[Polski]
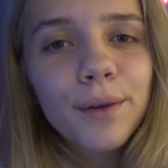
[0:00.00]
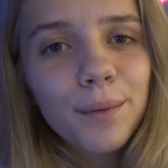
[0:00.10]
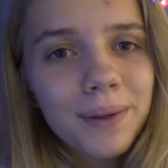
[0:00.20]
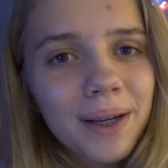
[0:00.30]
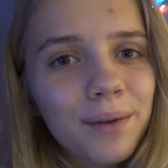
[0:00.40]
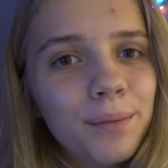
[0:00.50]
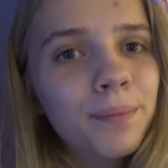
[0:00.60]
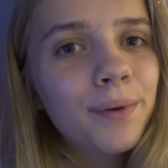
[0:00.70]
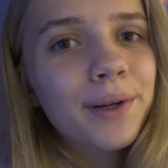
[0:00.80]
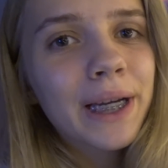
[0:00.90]
Dobra, to
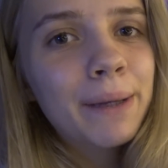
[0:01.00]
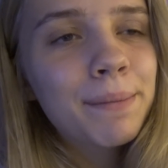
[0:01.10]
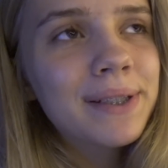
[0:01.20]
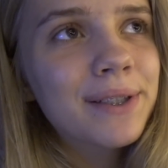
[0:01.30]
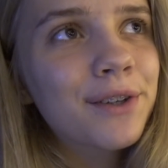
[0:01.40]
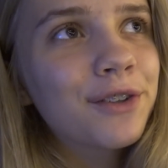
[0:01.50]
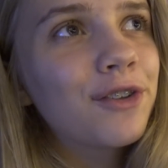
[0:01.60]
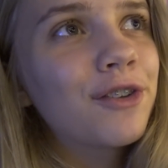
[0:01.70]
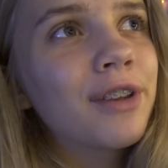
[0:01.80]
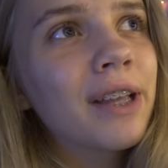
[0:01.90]
pora chyba
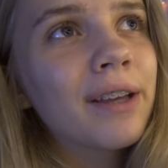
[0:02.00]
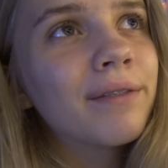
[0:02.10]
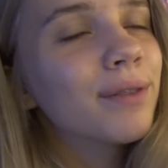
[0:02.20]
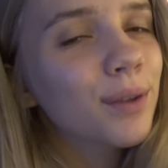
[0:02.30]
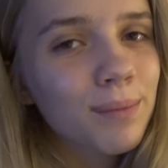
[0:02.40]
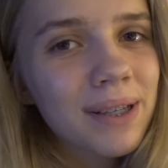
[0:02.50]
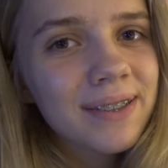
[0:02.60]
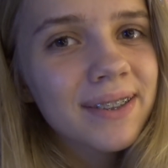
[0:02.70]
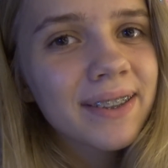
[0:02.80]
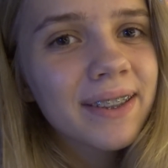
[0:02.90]
zakończyć te
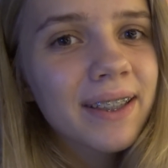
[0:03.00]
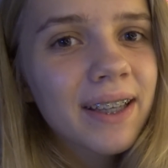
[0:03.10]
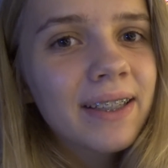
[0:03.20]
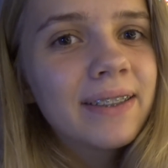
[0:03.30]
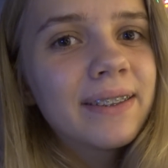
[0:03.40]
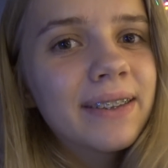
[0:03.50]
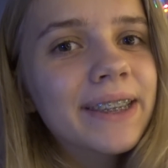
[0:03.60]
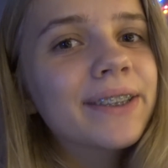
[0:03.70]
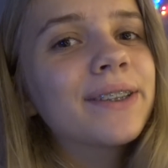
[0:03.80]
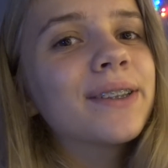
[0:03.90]
vlogmasy.
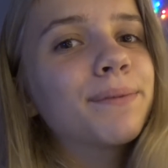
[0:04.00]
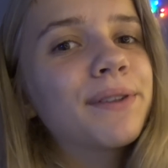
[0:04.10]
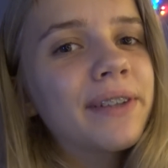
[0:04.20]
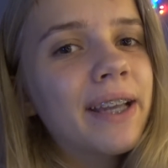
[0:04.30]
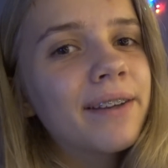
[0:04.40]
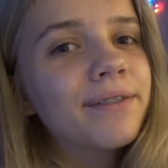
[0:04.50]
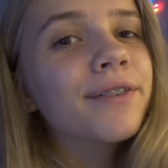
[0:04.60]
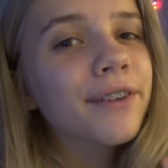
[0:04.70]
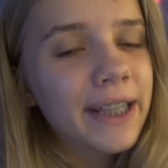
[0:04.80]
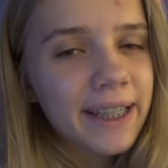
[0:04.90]
Także do zobaczenia
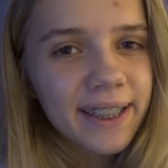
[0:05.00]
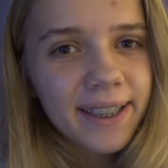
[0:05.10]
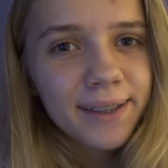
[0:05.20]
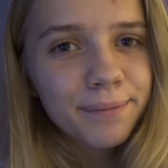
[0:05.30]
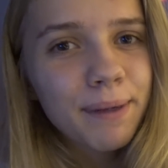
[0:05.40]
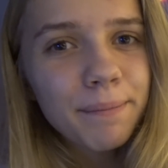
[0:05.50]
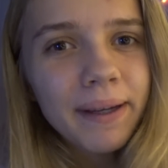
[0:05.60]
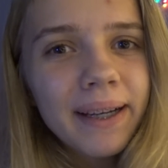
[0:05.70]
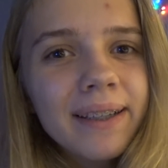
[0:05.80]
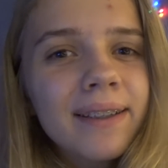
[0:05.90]
w kolejnych. Pa,
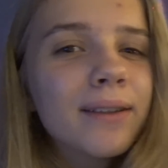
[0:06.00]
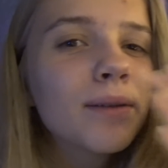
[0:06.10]
pa!